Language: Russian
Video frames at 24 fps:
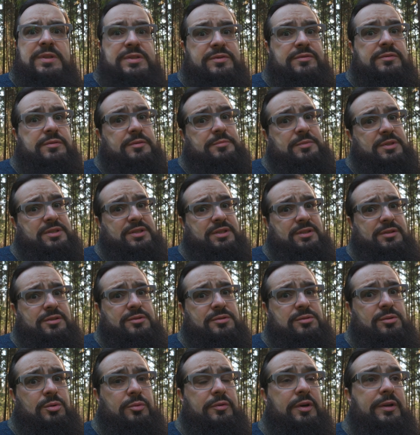извините меня за это
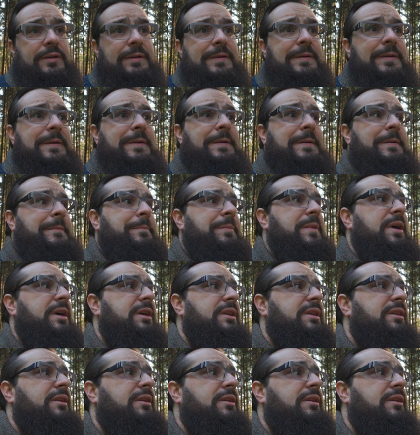слово. Да?